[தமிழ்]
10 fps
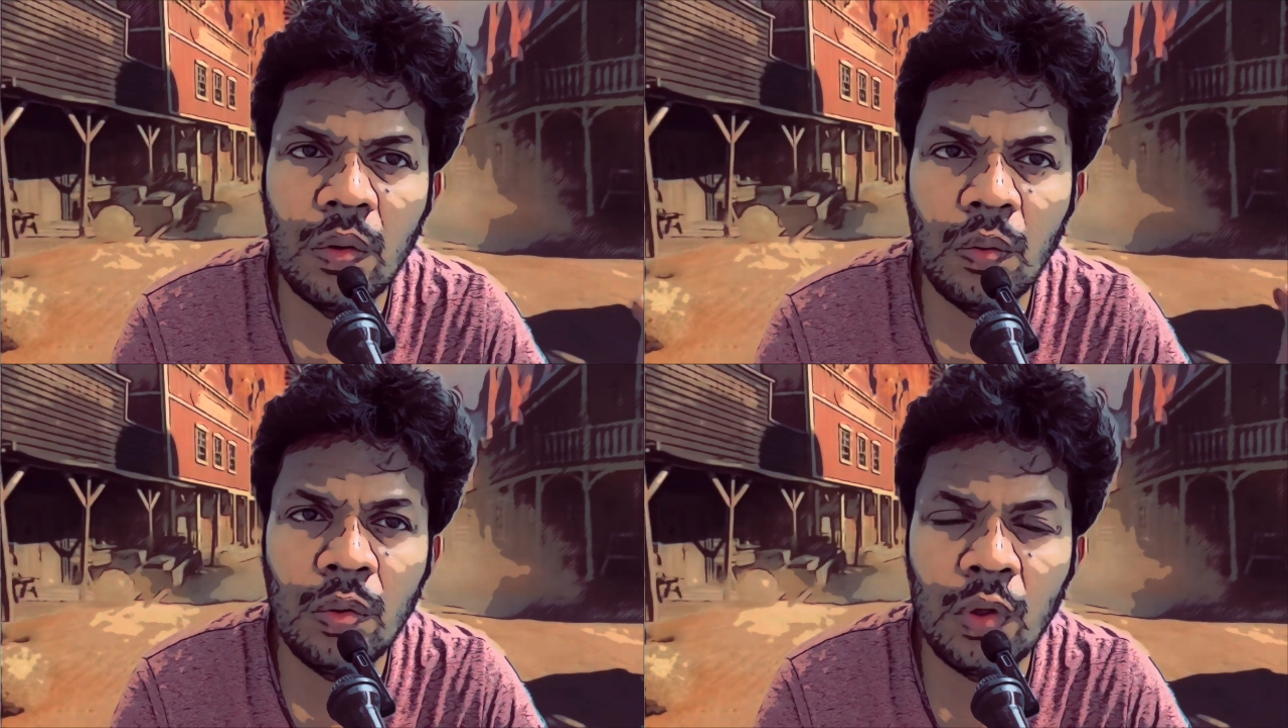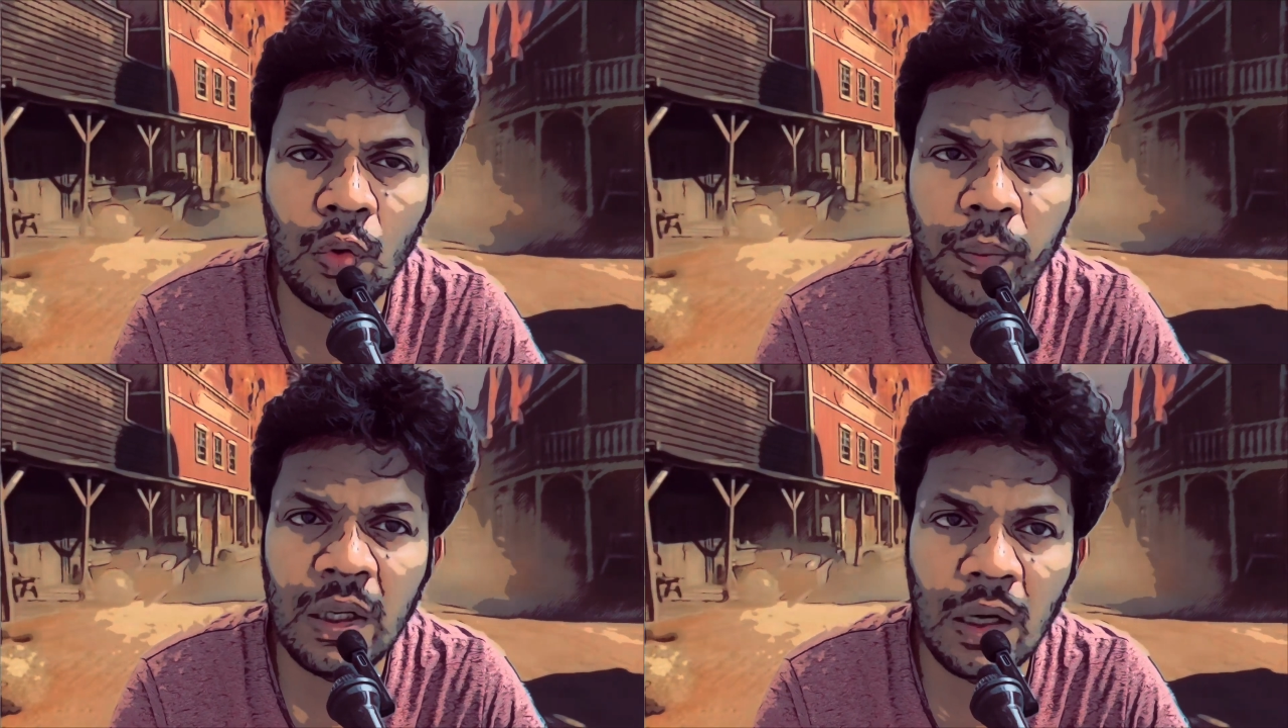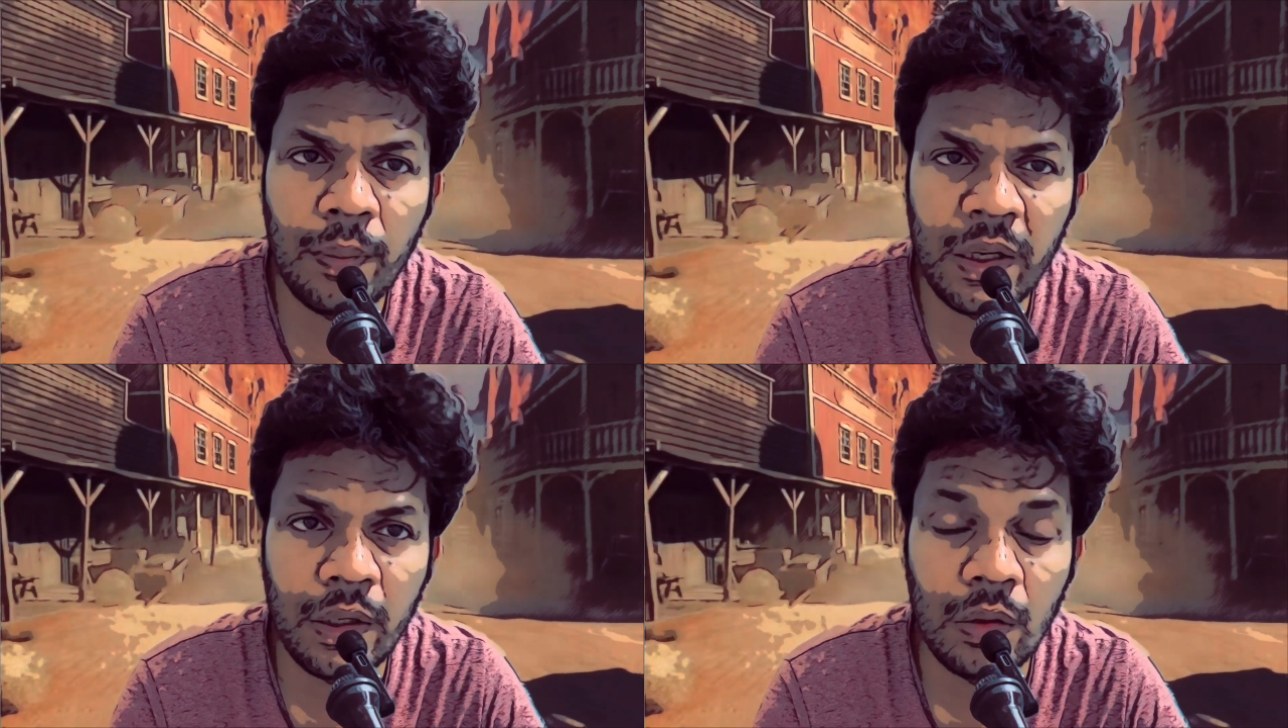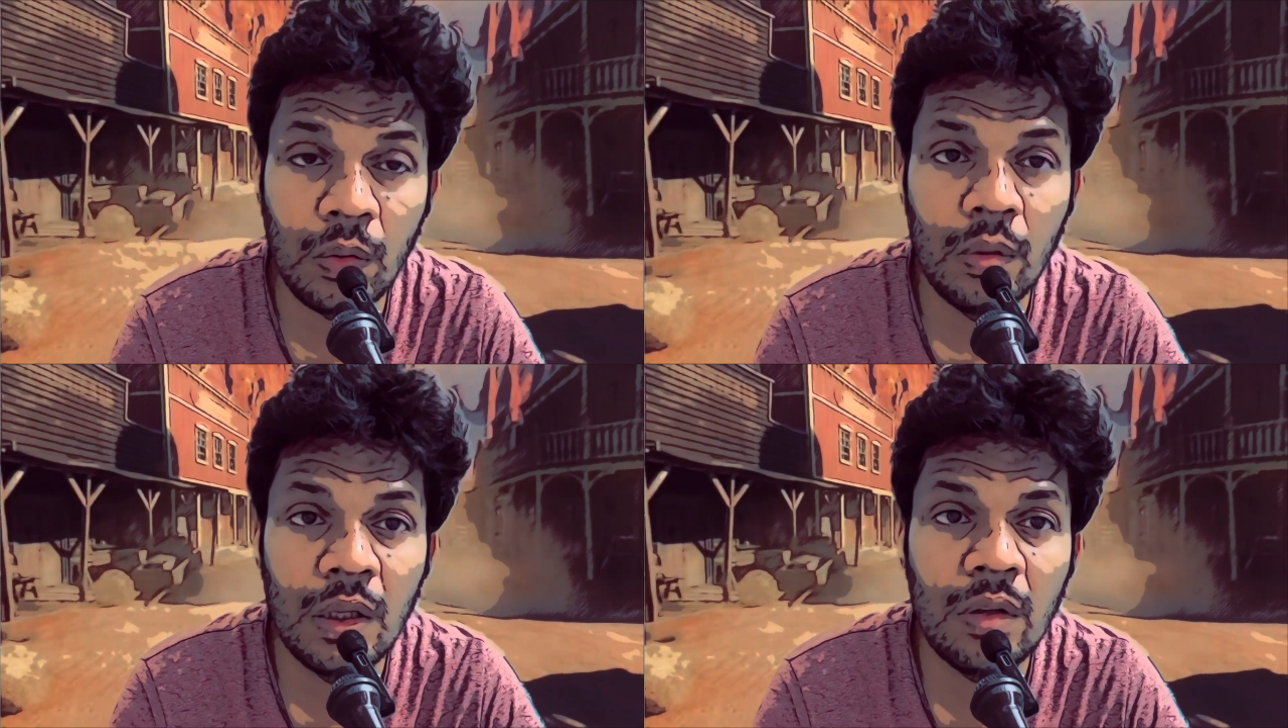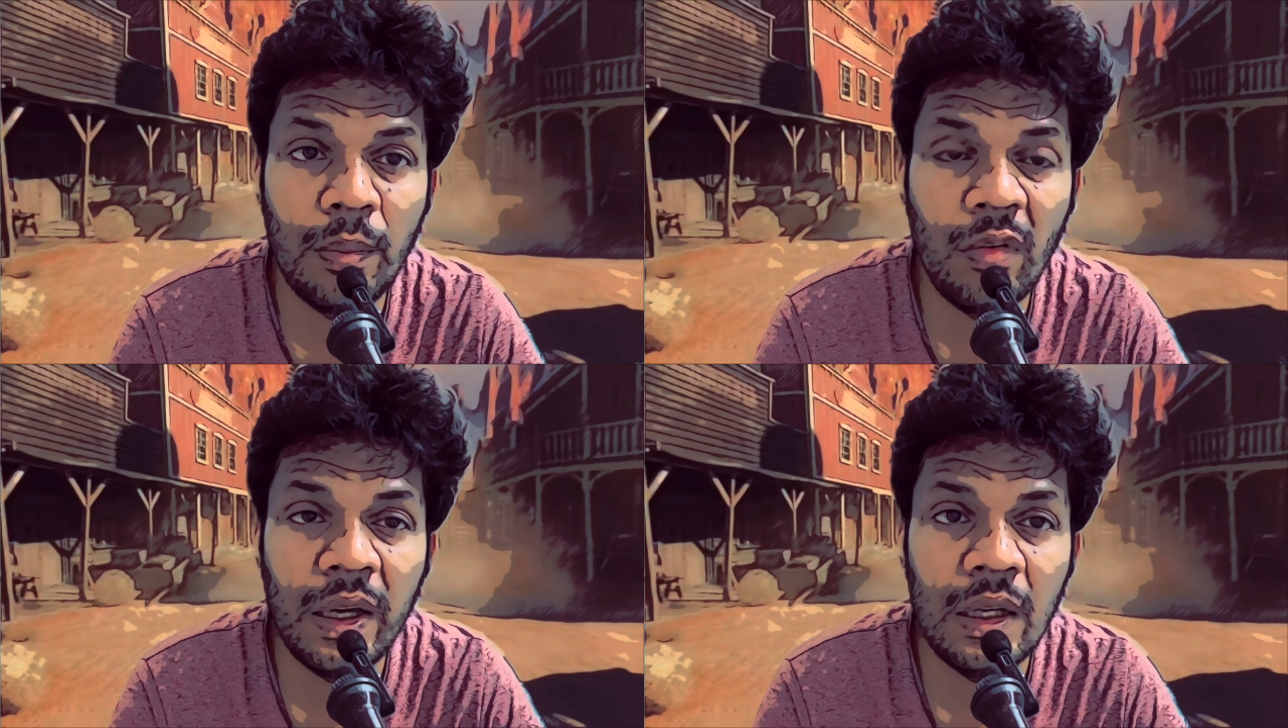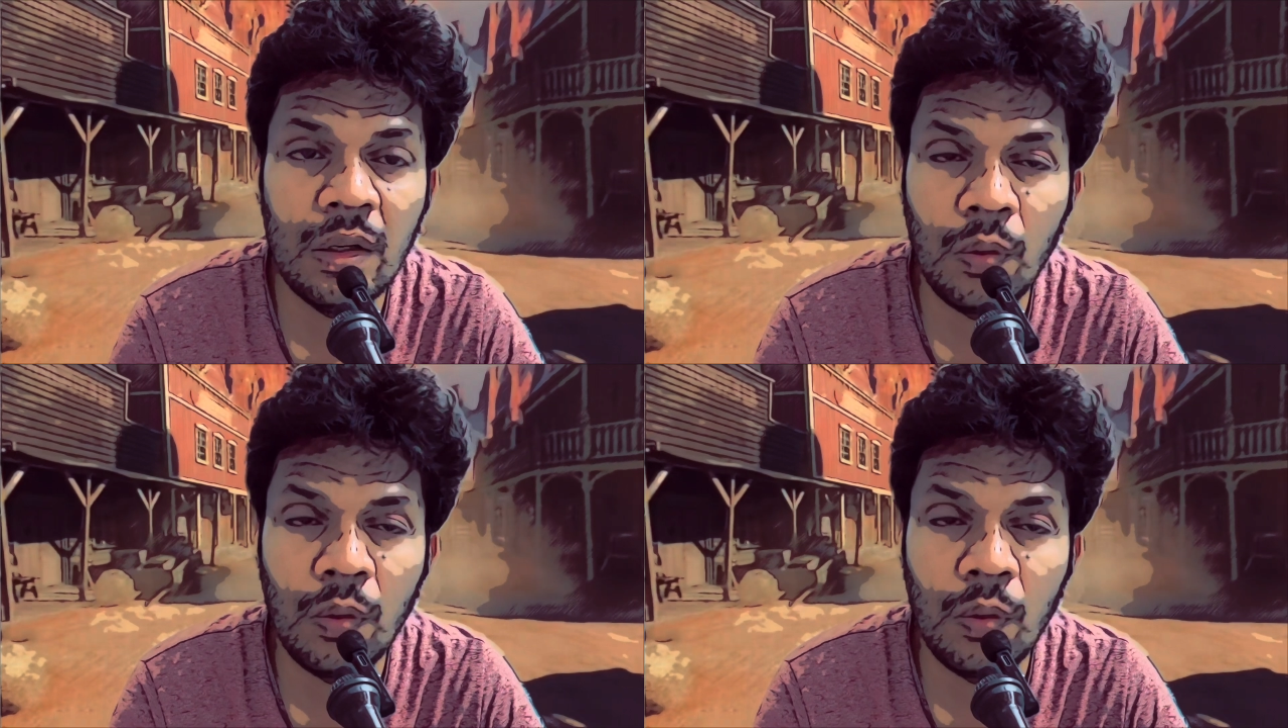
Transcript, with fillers: ஒரு ஒரு குறிப்பிட்ட நல்ல பாக்டீரியா இருக்கும் அதாவது நம்ம வாயில